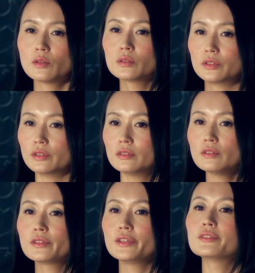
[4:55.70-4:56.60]
コード
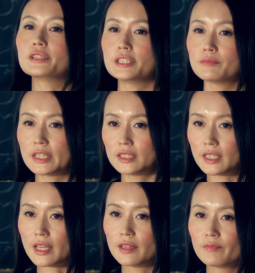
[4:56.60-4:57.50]
を用意しまし
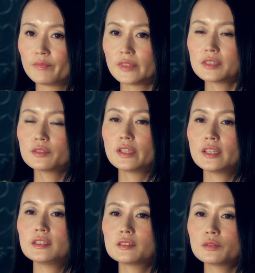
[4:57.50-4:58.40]
て、でその
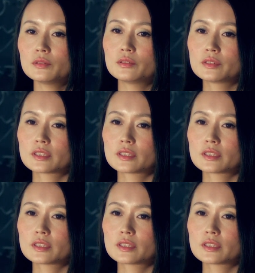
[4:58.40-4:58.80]
並列コード